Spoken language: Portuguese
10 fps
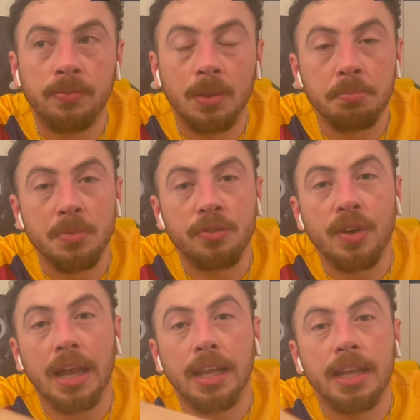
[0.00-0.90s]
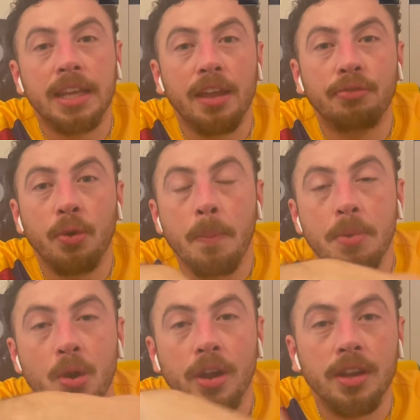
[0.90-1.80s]
me fala aí quem foi o
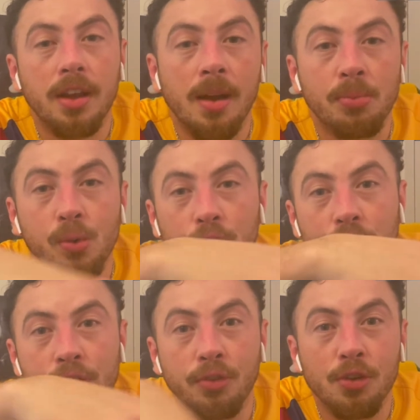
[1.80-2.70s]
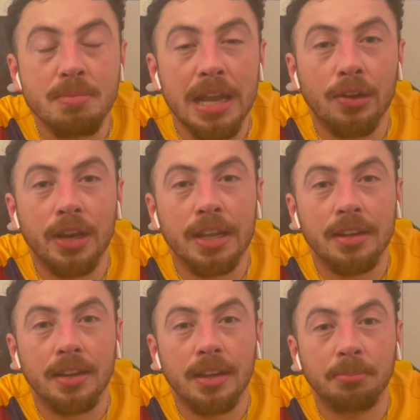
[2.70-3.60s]
pior em campo hoje, quem foi o melhor em
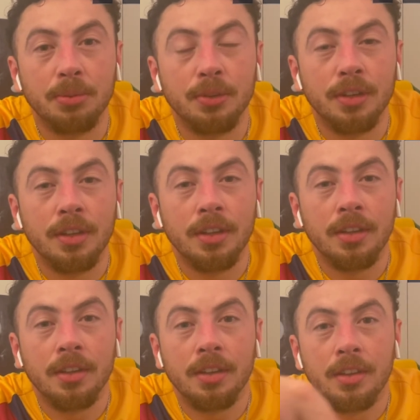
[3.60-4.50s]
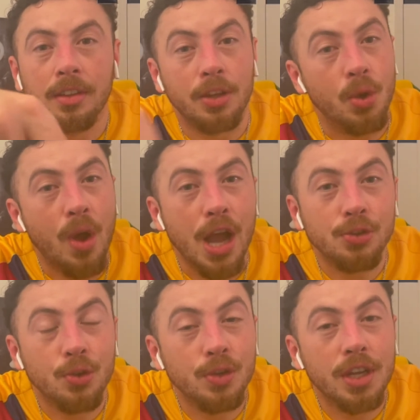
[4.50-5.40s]
campo. Eu
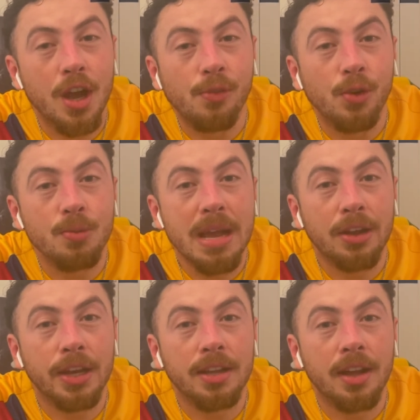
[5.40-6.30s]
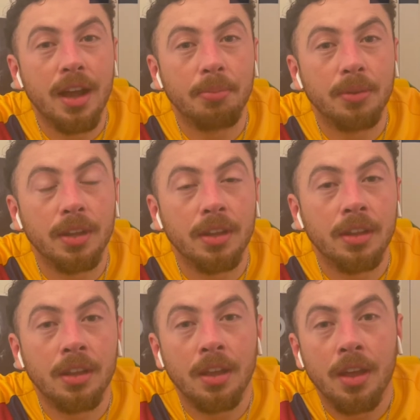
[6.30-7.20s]
acho que o Nicão foi o melhor em campo, né?
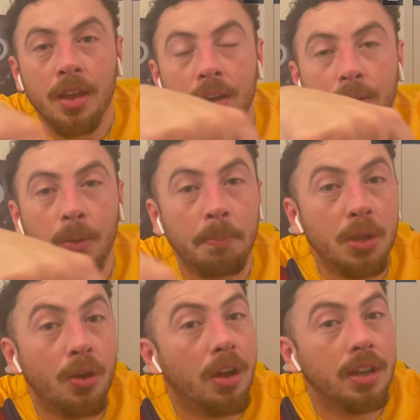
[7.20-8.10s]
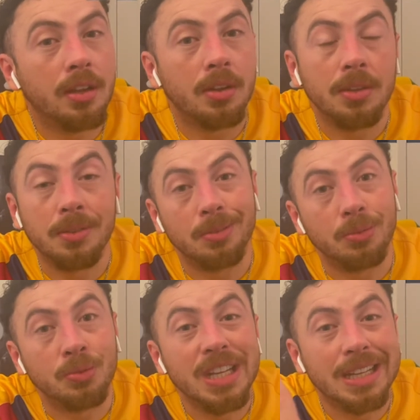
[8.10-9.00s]
O pior em...
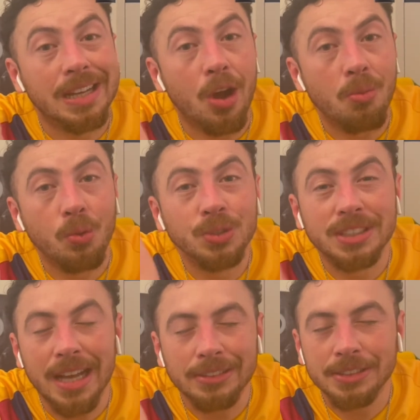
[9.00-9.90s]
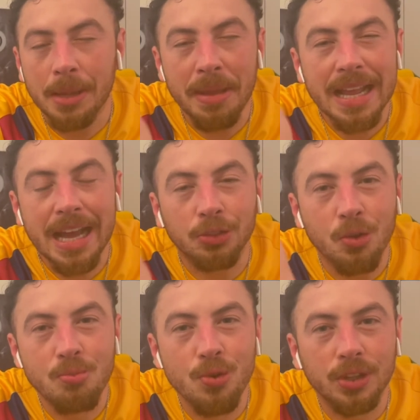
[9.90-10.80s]
Nicão, o Santos também
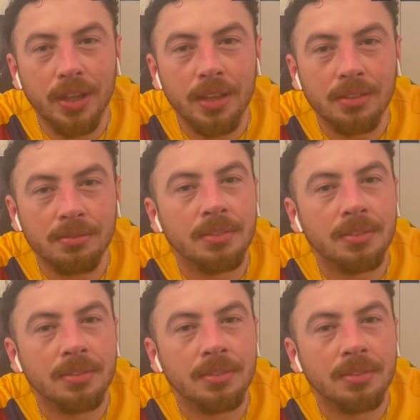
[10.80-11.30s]
catou muito, hein?